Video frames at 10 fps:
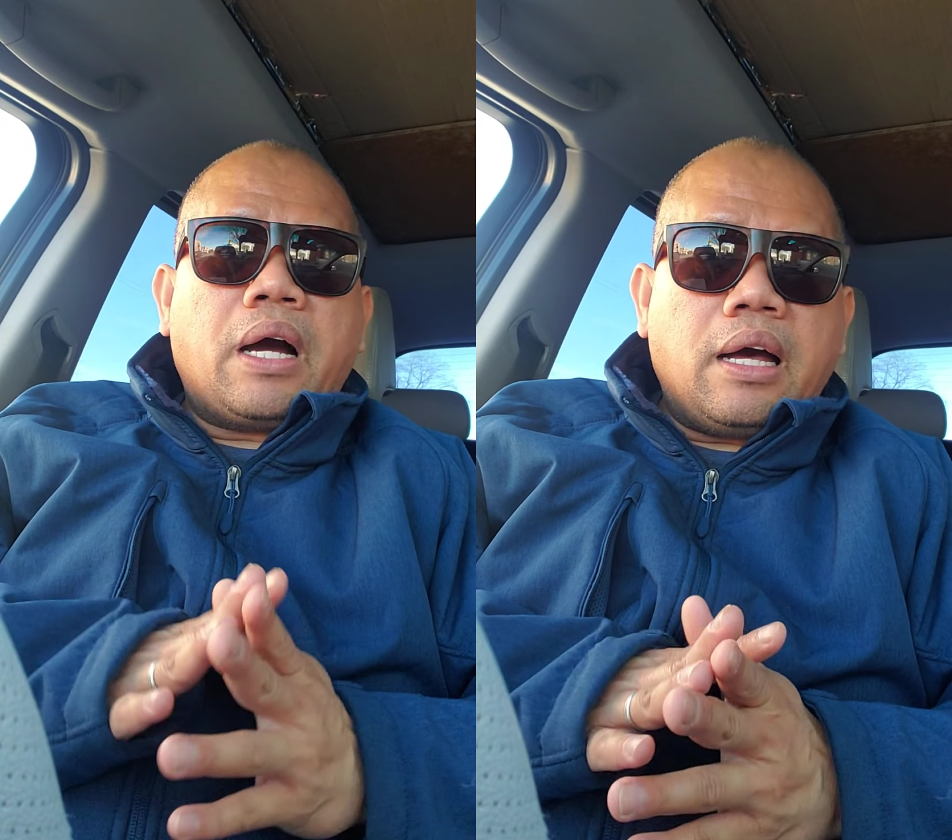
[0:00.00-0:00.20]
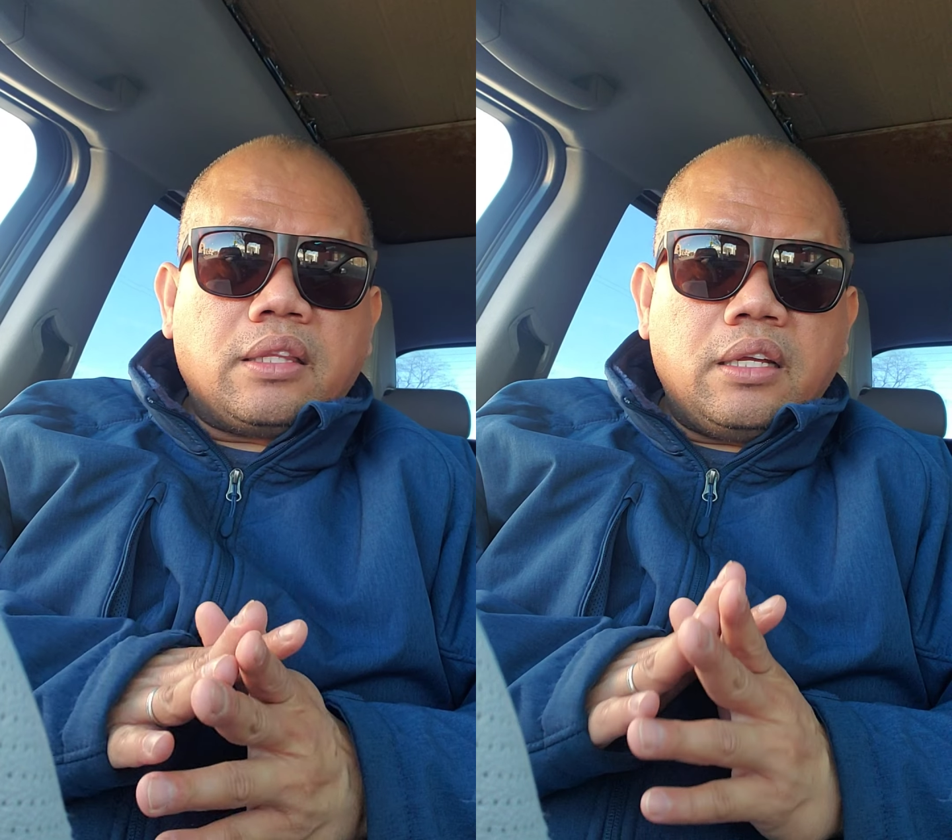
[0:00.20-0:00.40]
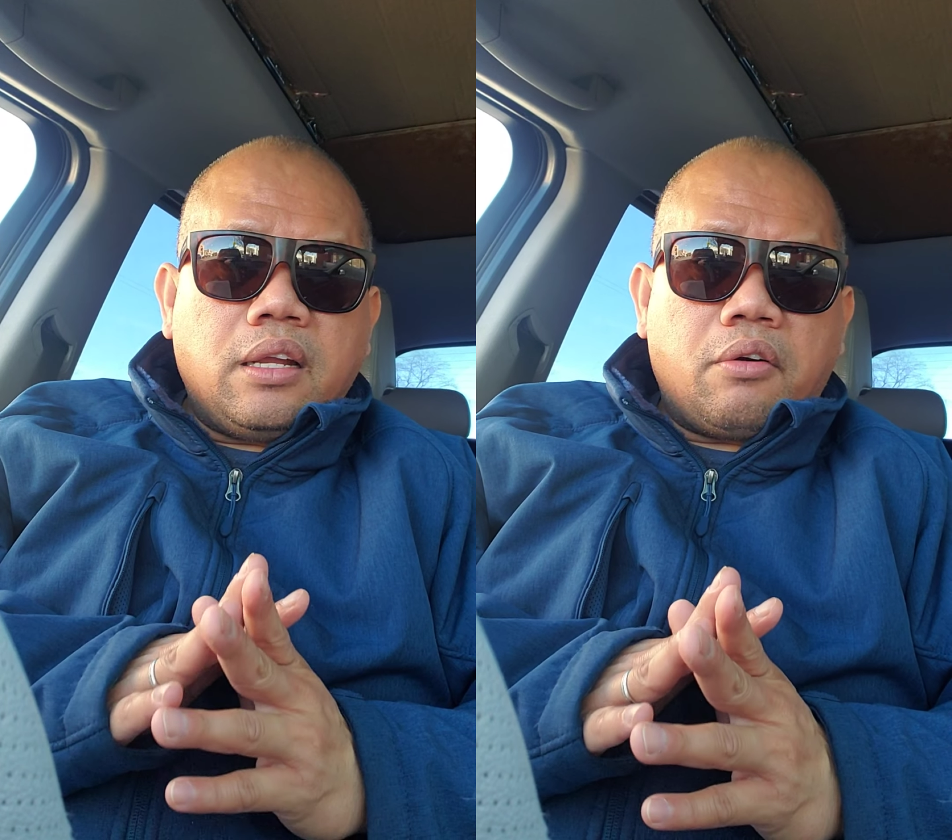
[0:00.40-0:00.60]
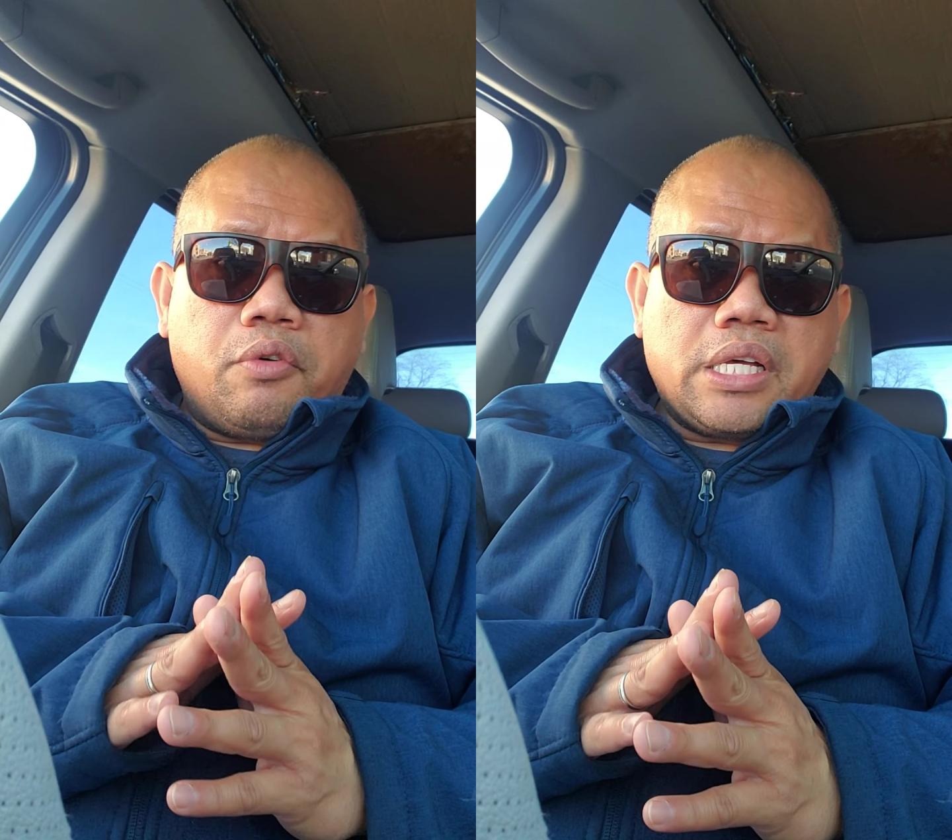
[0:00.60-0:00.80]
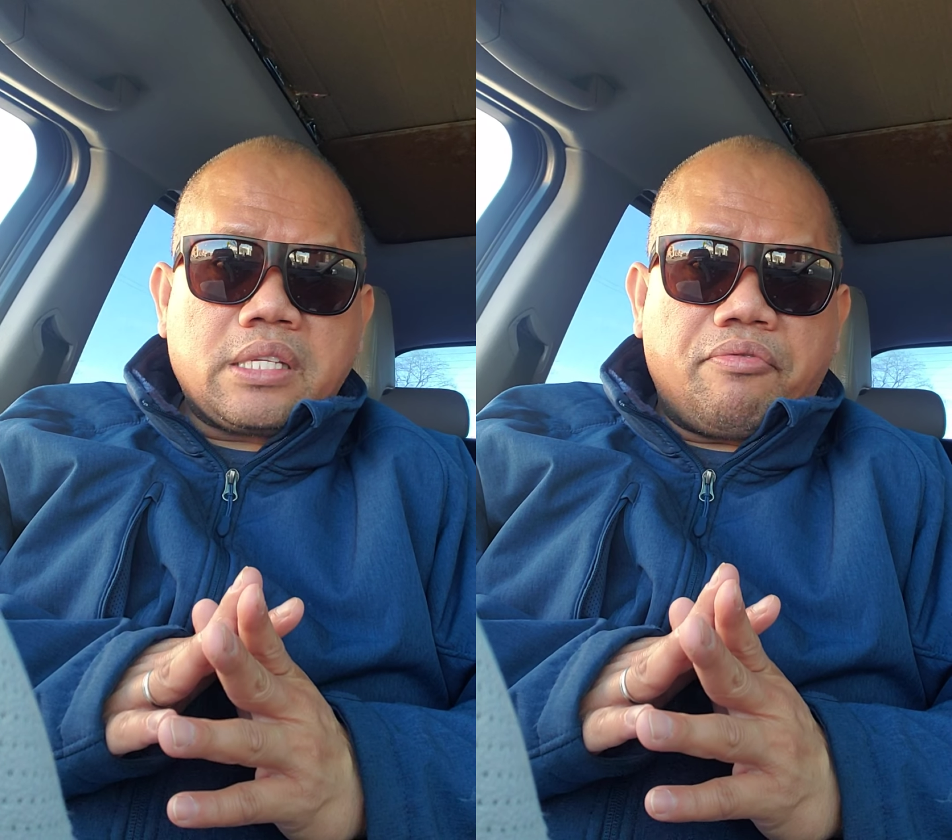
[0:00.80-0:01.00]
lang ating ng
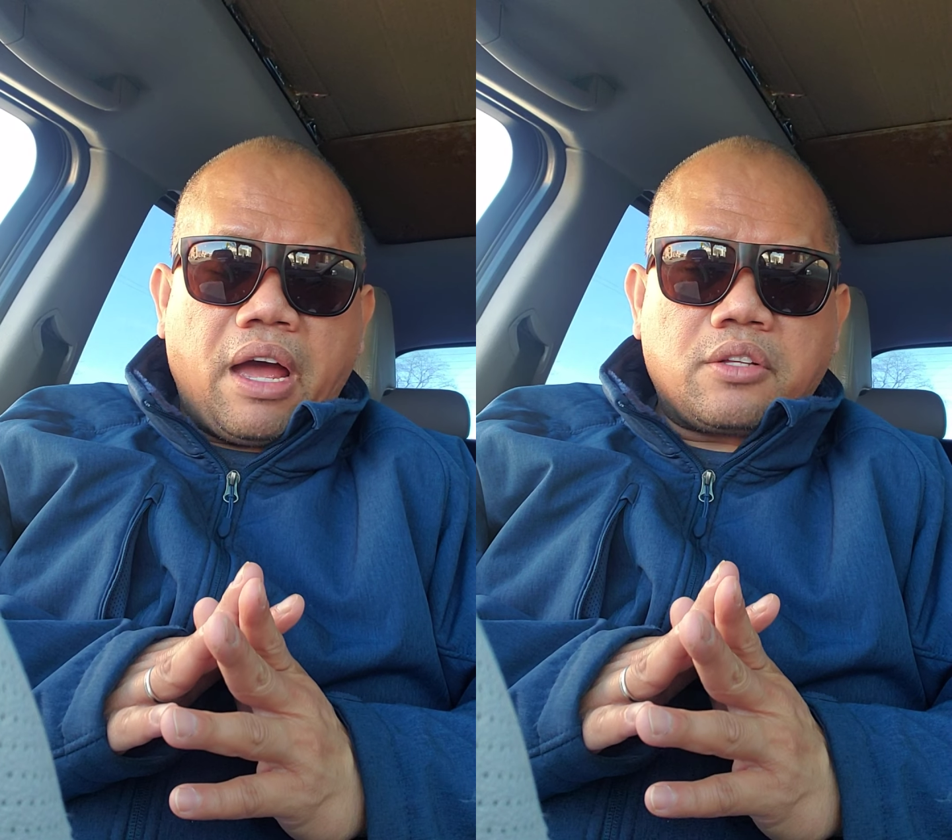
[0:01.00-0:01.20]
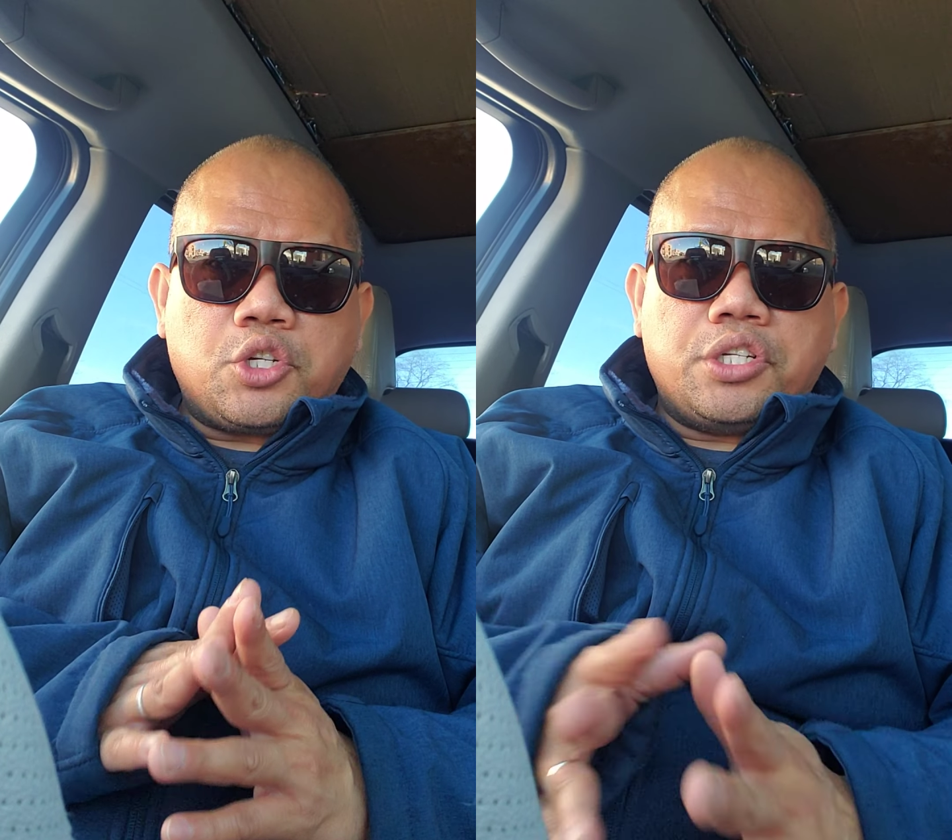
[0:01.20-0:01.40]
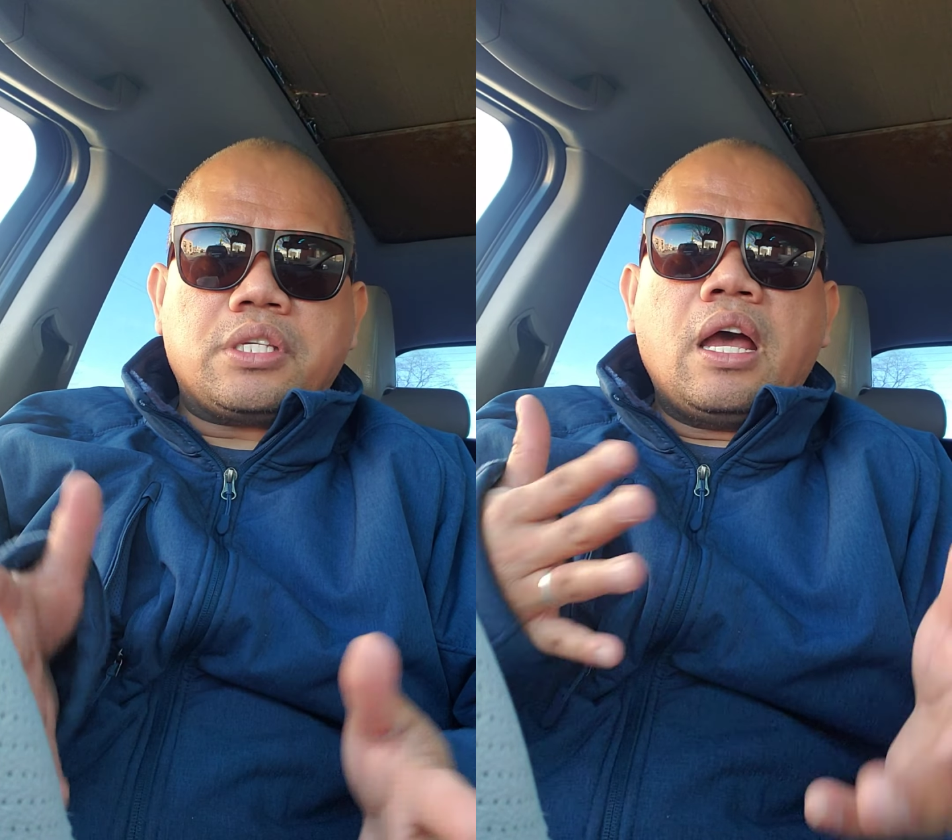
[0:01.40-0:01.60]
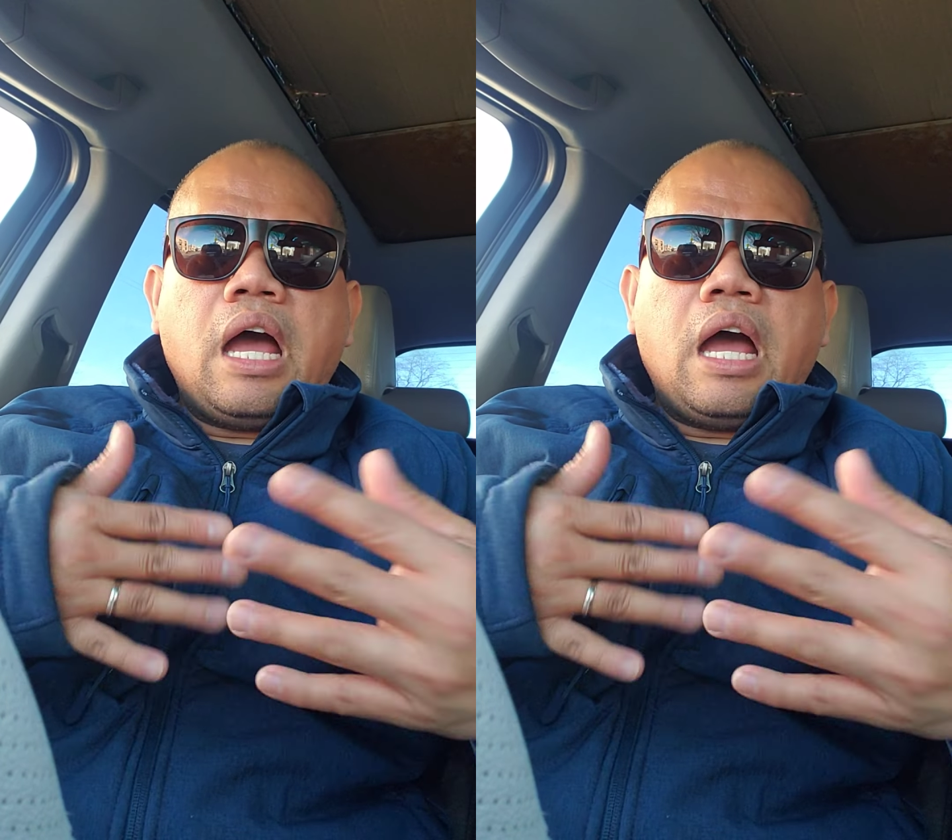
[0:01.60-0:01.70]
risk factors.